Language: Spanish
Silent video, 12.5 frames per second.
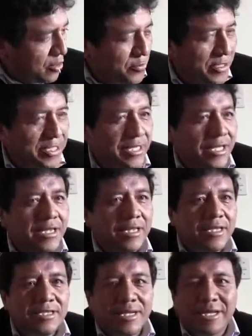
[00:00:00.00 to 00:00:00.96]
a los
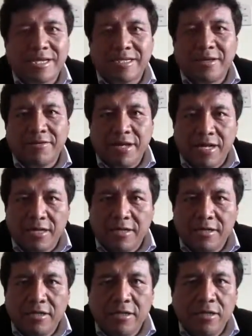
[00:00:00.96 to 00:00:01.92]
presidentes del carnaval.
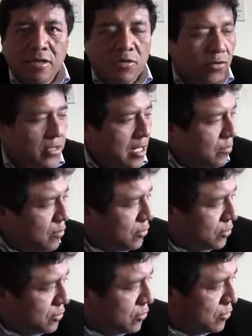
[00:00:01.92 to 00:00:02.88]

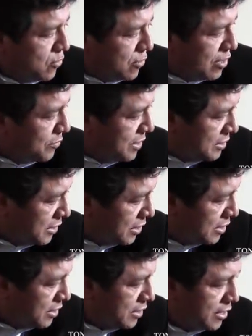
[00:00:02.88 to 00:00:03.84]
Contamos con el
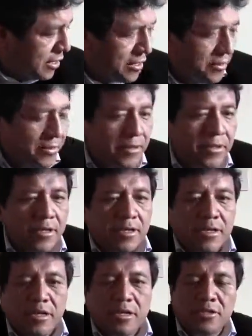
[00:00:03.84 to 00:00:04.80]
presidente,
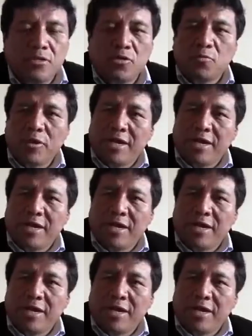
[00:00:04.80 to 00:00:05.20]
el señor